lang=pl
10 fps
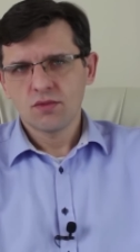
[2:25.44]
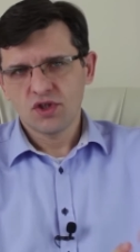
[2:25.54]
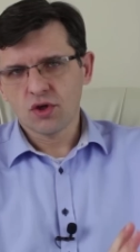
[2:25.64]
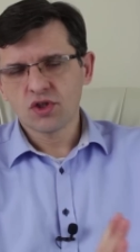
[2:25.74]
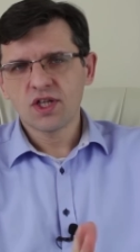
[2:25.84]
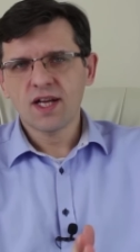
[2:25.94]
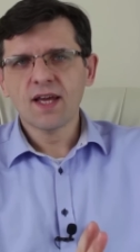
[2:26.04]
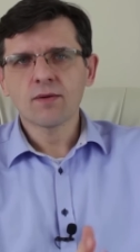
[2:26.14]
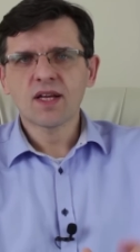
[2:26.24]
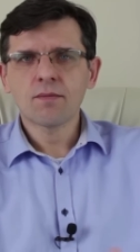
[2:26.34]
czyli
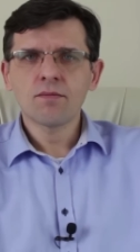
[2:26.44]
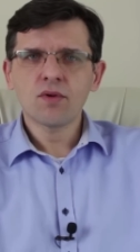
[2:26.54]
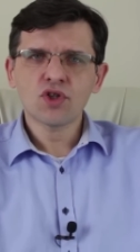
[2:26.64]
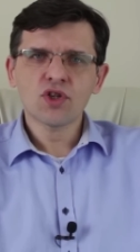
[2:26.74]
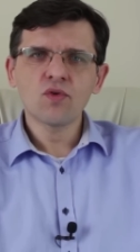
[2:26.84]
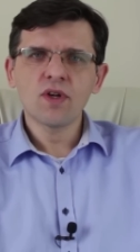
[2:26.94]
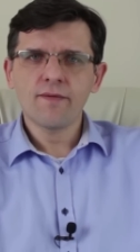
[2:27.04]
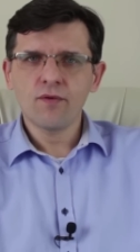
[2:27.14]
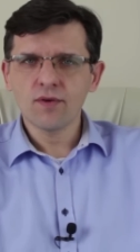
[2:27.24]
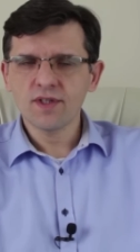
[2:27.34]
oddzielają nam poszczególne
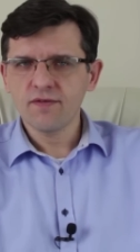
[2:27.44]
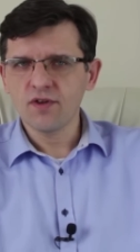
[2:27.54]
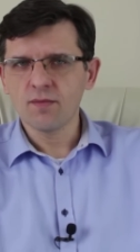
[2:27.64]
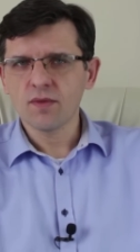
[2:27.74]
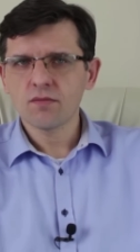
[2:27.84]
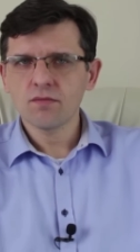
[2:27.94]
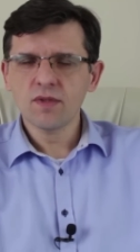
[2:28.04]
funkcje firmy,